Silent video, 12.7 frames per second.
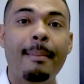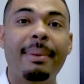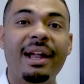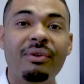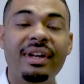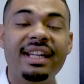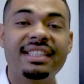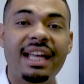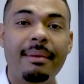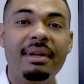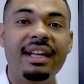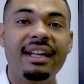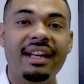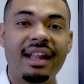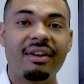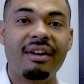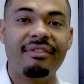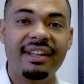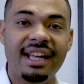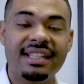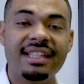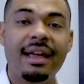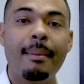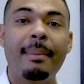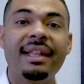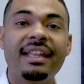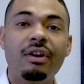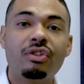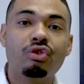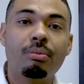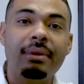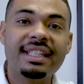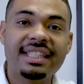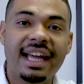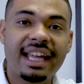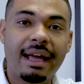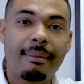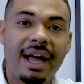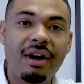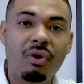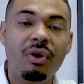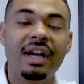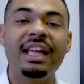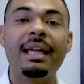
Para un examen y radiografías, mándalos un mensaje abajo